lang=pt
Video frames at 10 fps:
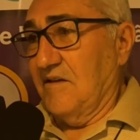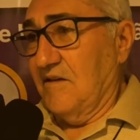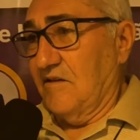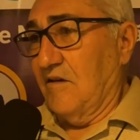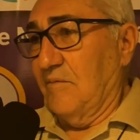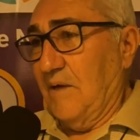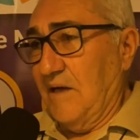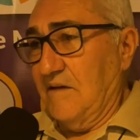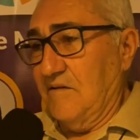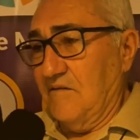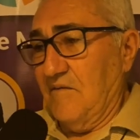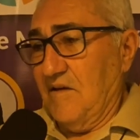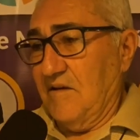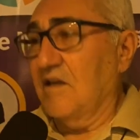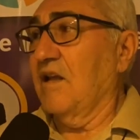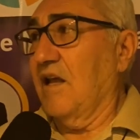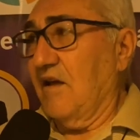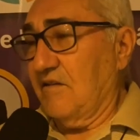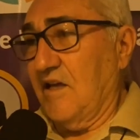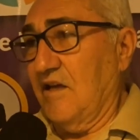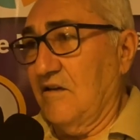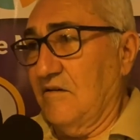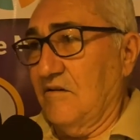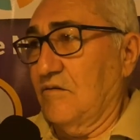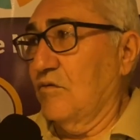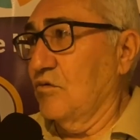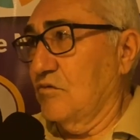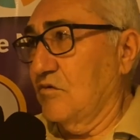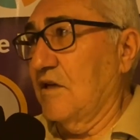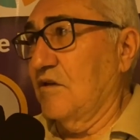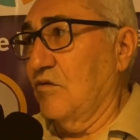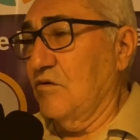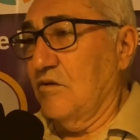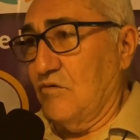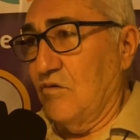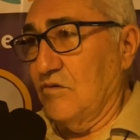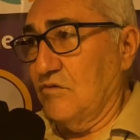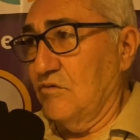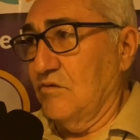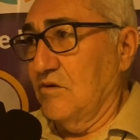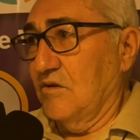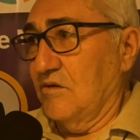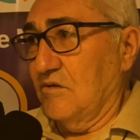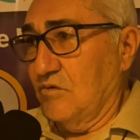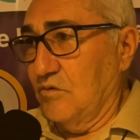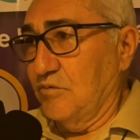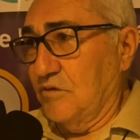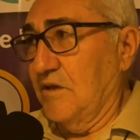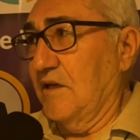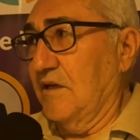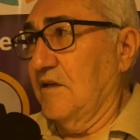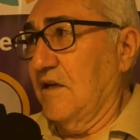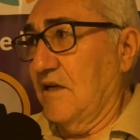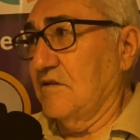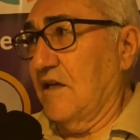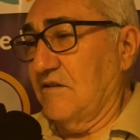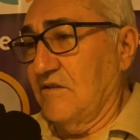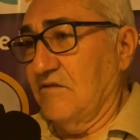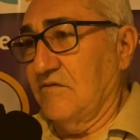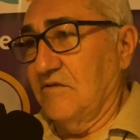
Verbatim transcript: E também que lá tem todos os anos o encontro do Poder Legislativo.